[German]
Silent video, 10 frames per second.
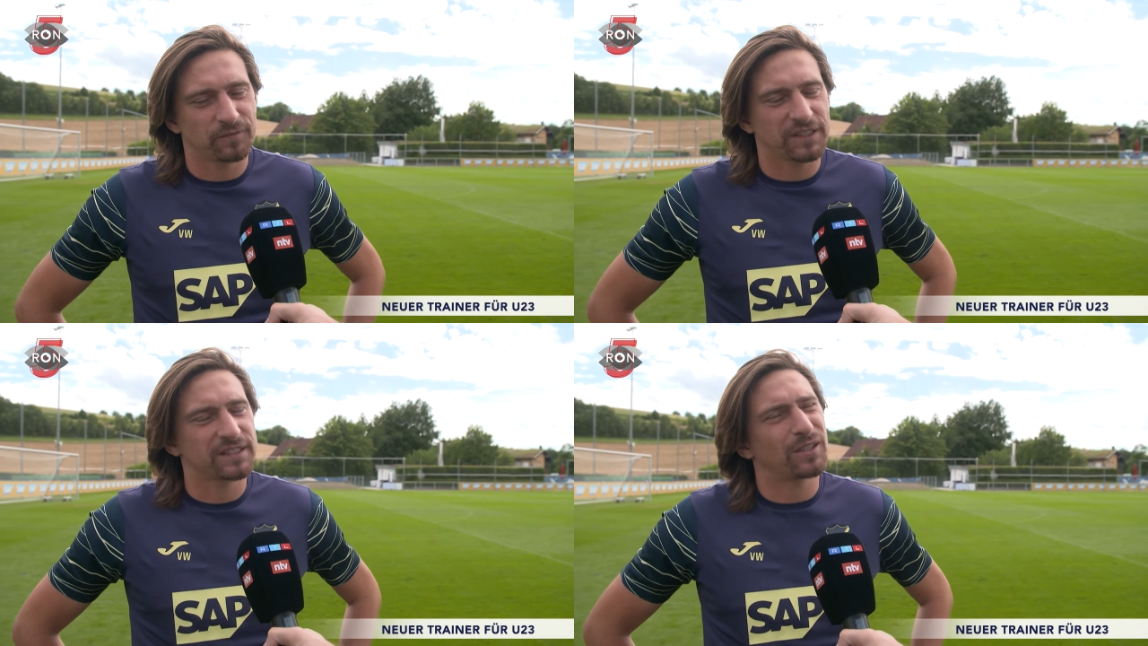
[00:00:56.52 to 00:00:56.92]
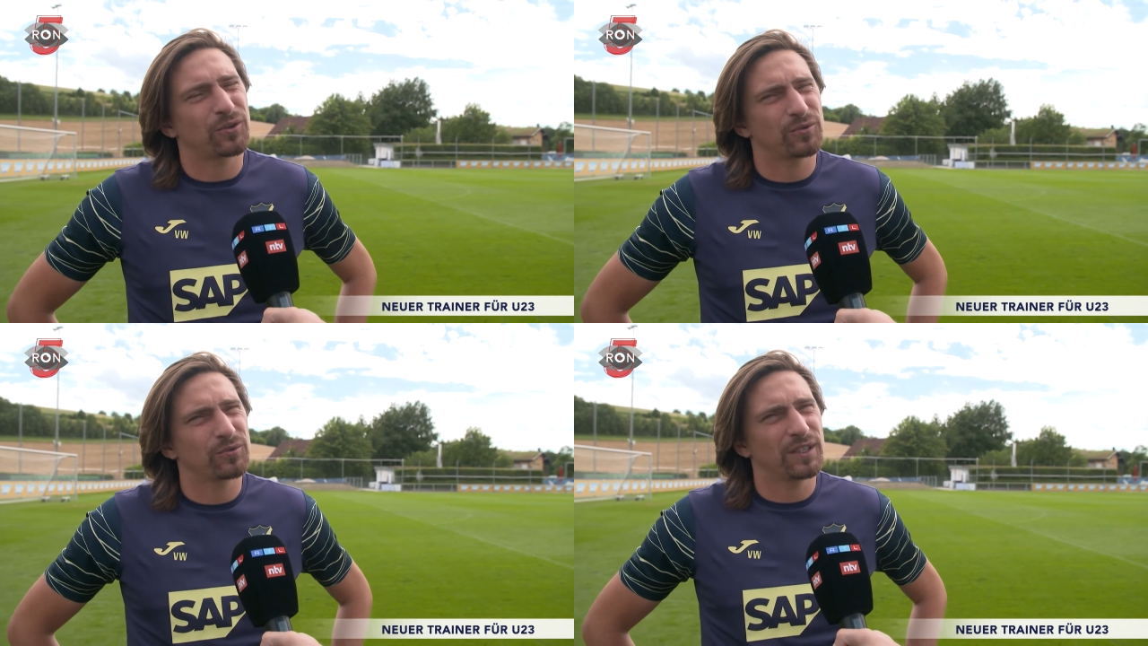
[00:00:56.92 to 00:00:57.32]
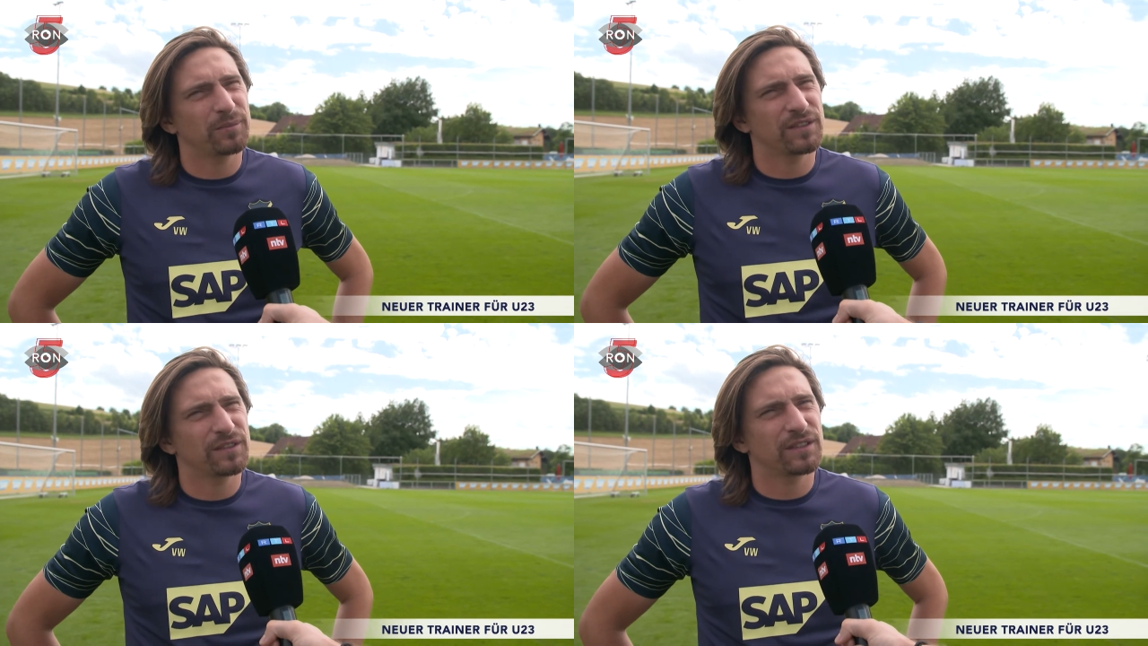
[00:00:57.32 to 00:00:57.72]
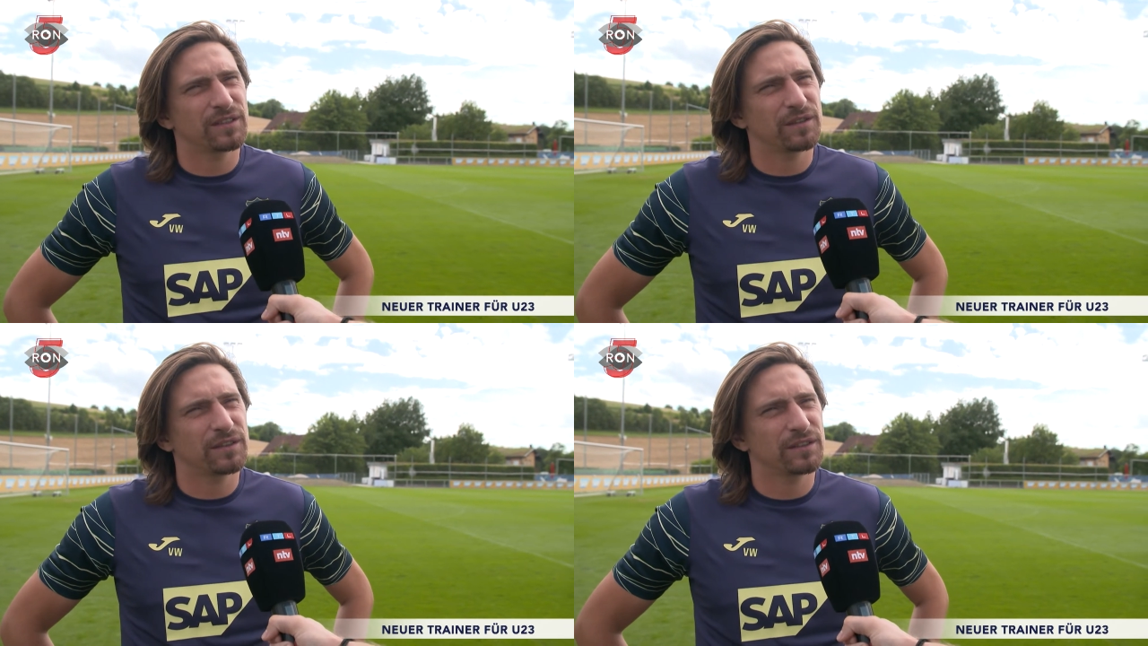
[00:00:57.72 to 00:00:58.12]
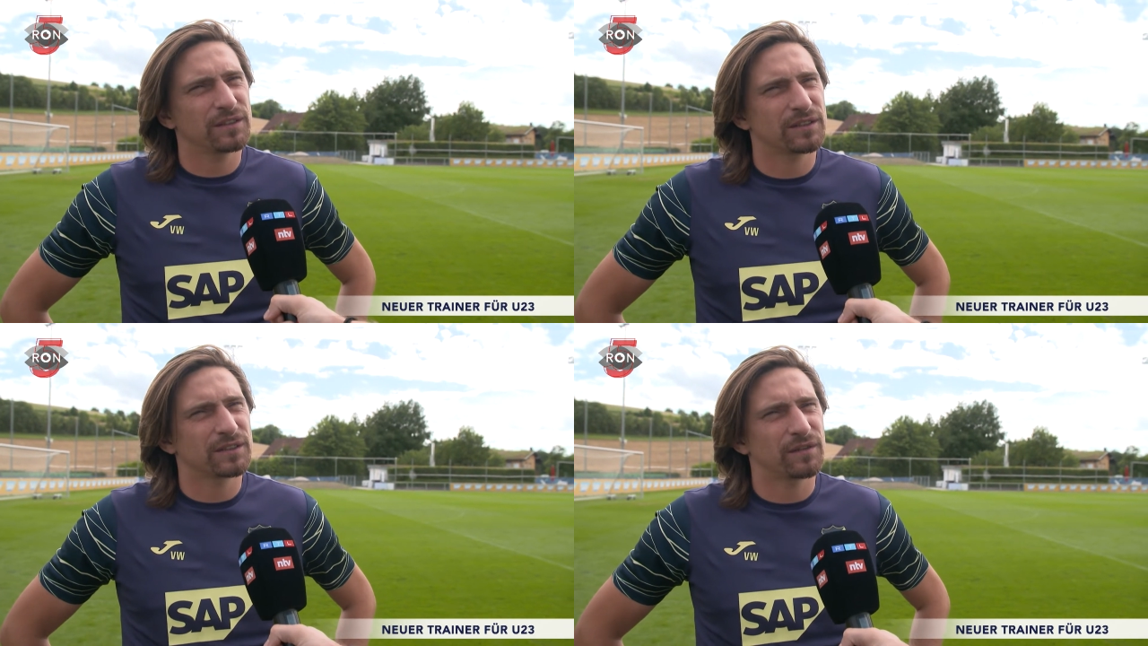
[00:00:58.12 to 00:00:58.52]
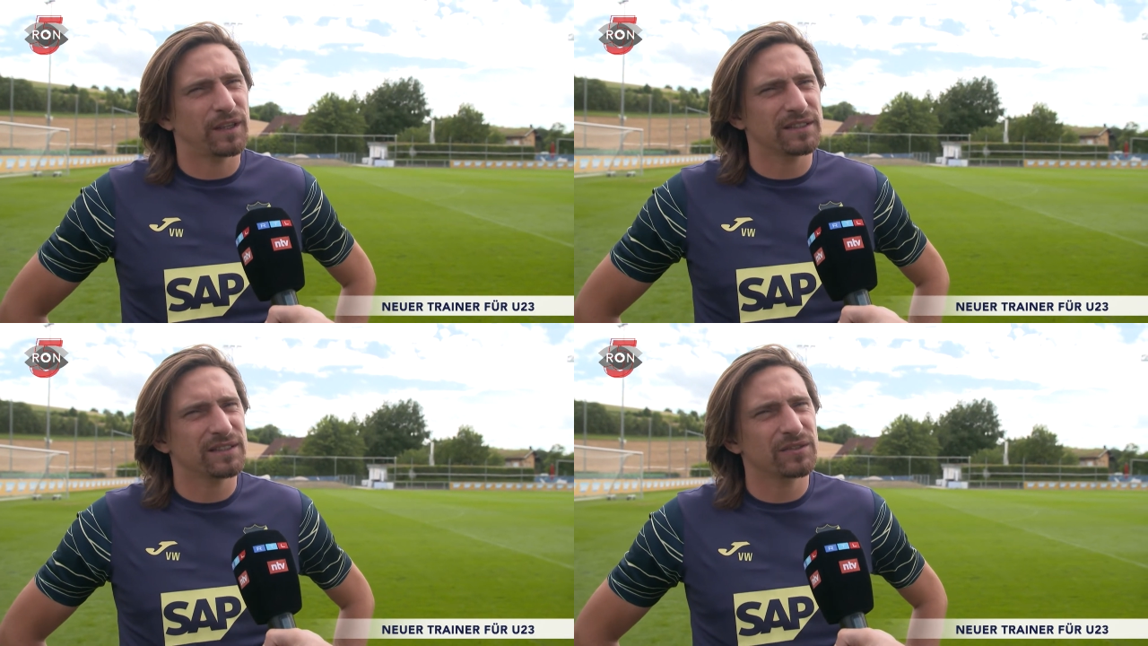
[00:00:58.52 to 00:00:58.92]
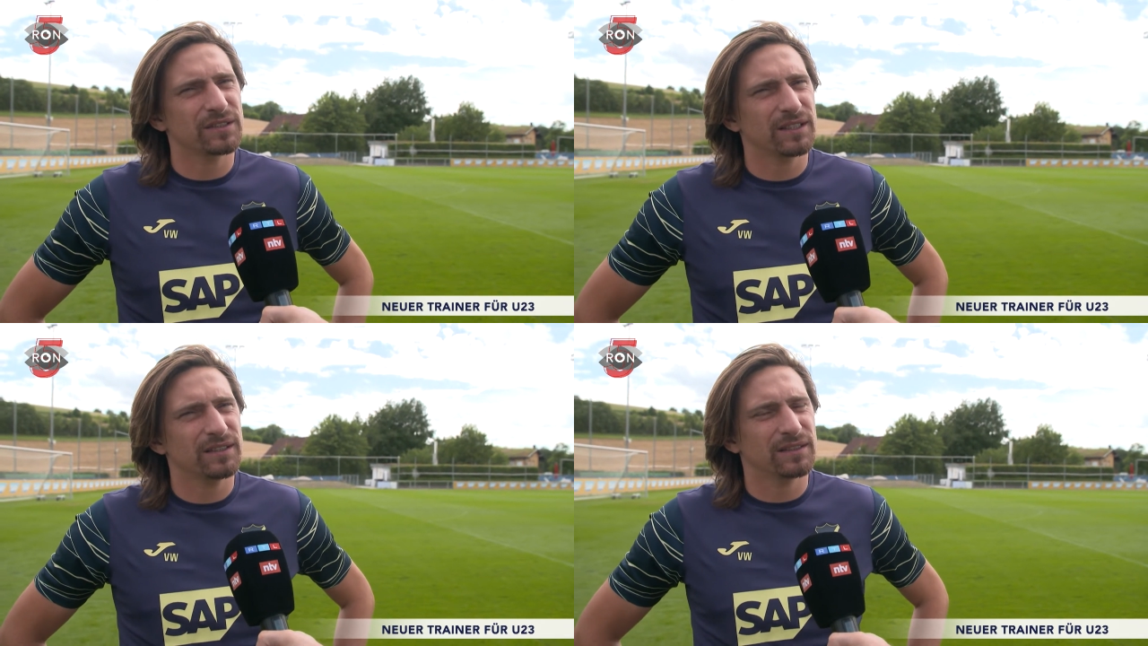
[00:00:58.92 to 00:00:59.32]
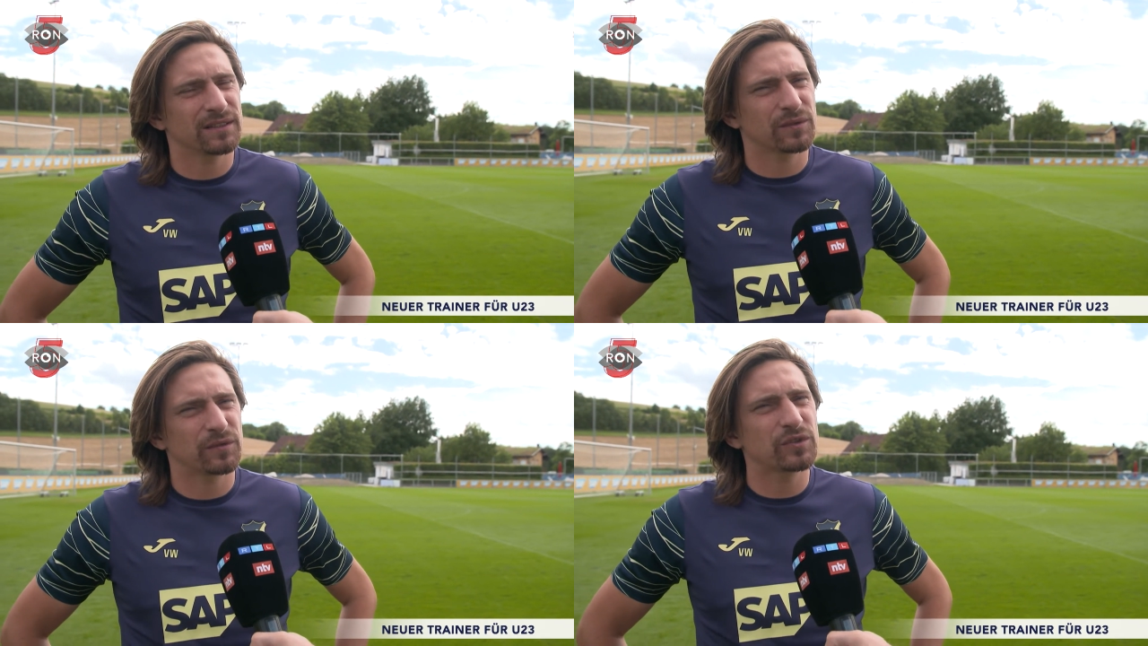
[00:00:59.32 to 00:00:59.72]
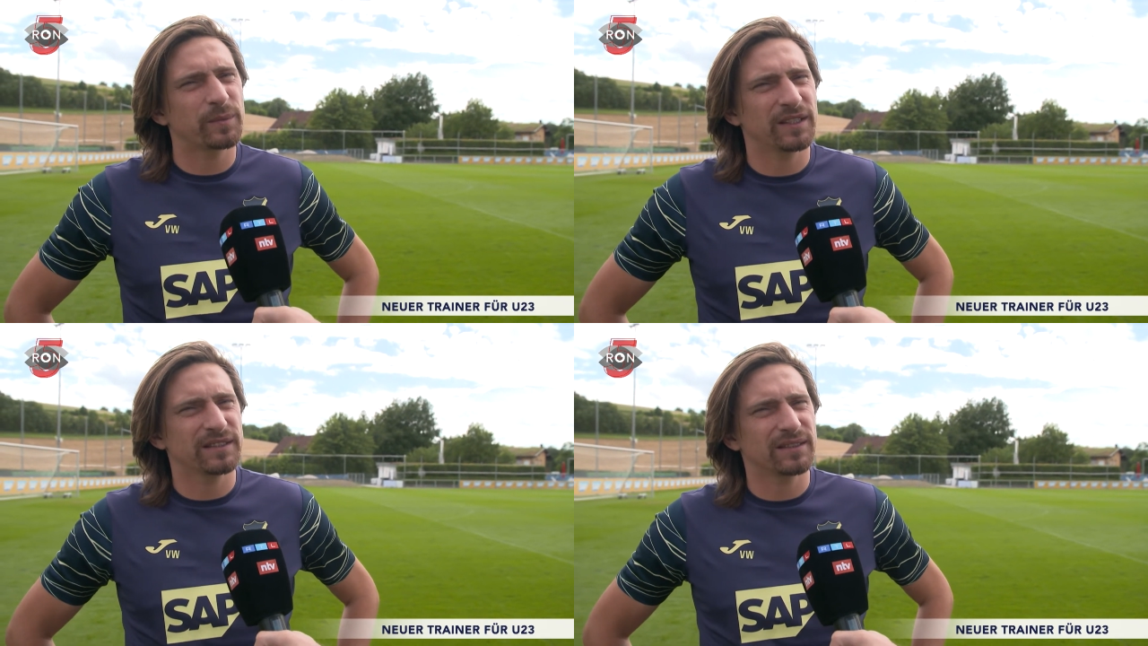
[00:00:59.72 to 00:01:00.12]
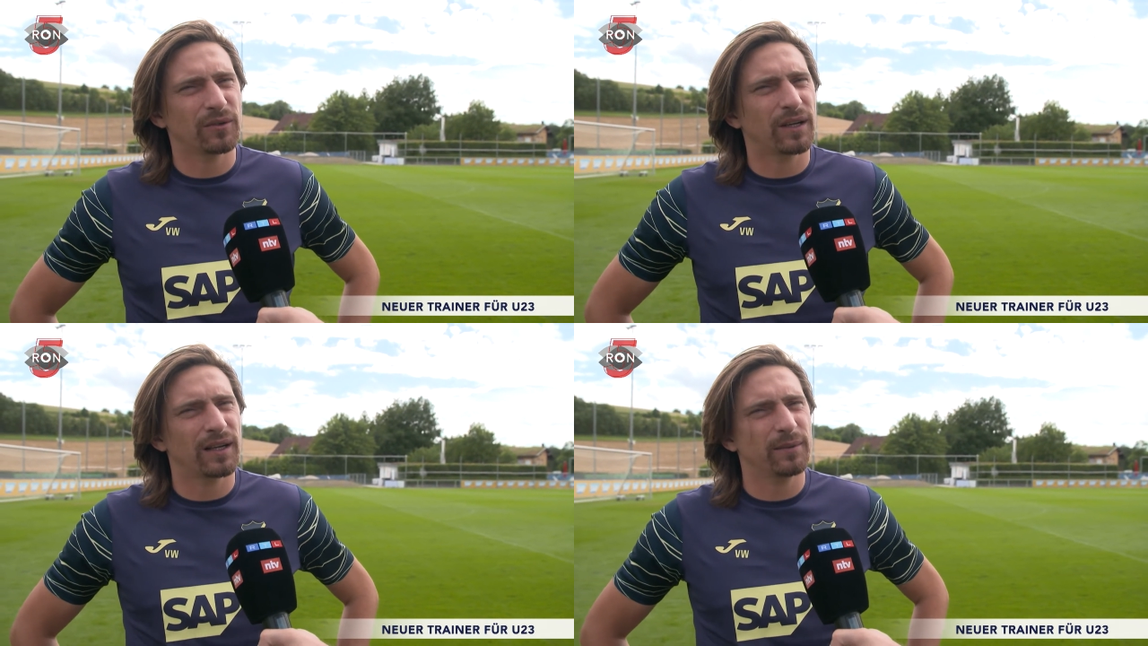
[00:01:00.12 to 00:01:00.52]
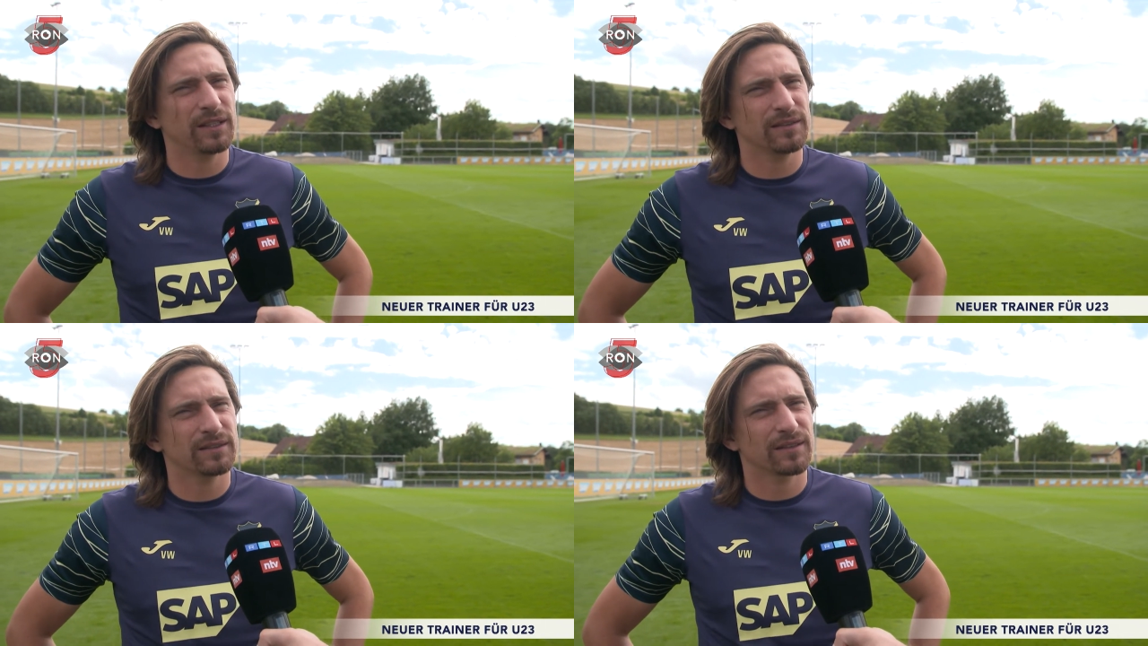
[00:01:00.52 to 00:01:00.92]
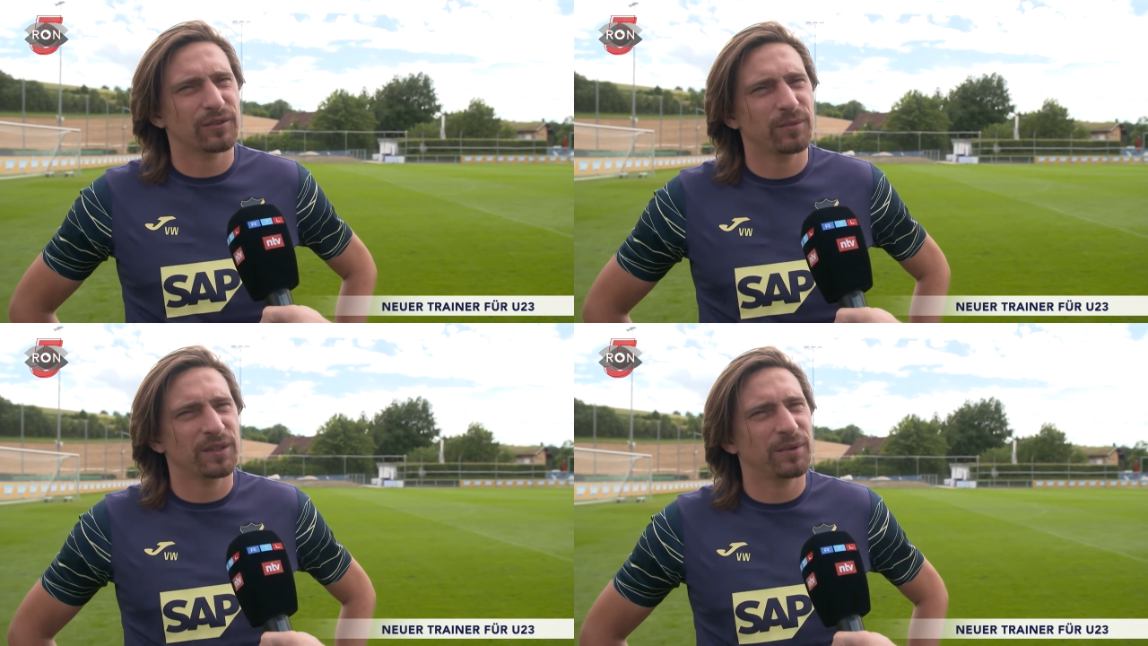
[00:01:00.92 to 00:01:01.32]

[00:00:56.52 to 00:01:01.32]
was ich auch unheimlich wichtig finde, ist fleißig zu sein. Also Fußball ist auch Arbeit, da kommt man am